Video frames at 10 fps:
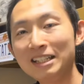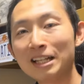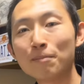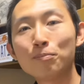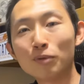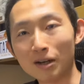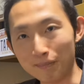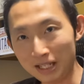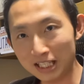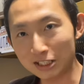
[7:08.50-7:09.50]
インナップは
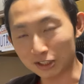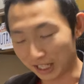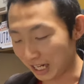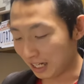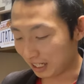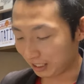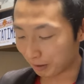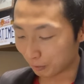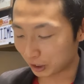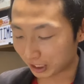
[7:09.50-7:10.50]
3つね、えー、
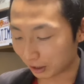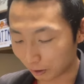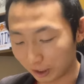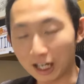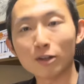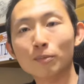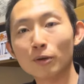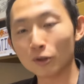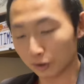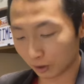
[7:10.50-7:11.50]
今申し上げた通りある
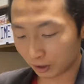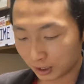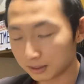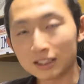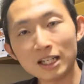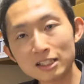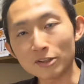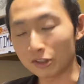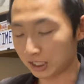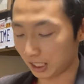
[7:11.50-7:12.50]
ものの現
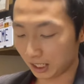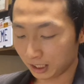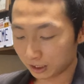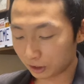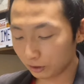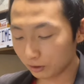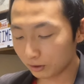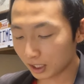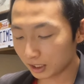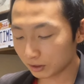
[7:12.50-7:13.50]
在はですね
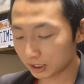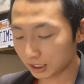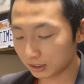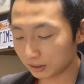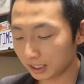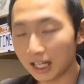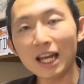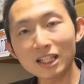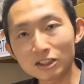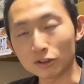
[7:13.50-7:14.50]

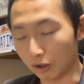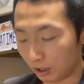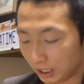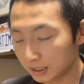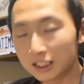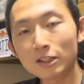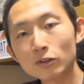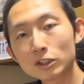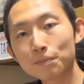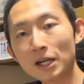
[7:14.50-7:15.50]
QRC3S の
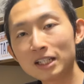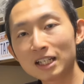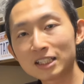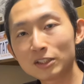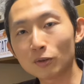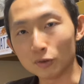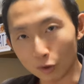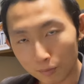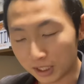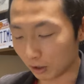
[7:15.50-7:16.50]
シングルスパイダー仕様
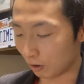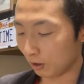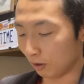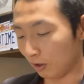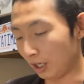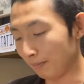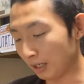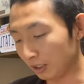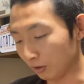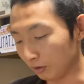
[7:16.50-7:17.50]
のみの販
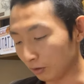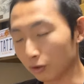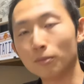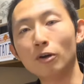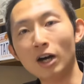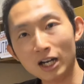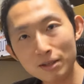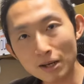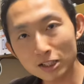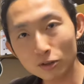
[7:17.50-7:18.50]
売ということもあ
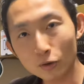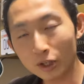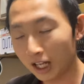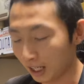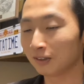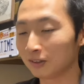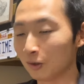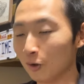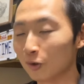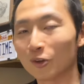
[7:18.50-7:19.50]
りますので
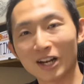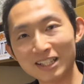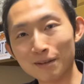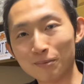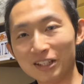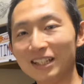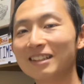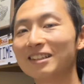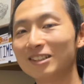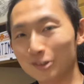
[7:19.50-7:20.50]
今後のラインナップに
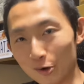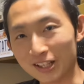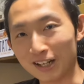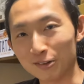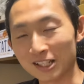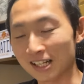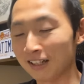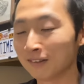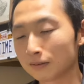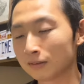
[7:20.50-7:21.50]
ご期待ください
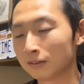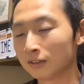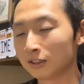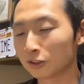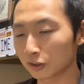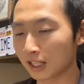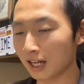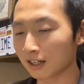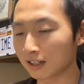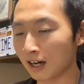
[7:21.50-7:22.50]
そし
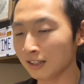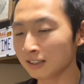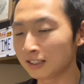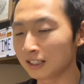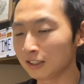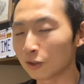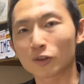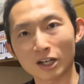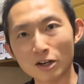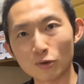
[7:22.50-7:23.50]
て肝心の
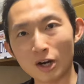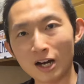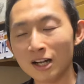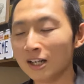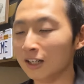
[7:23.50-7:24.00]
価格は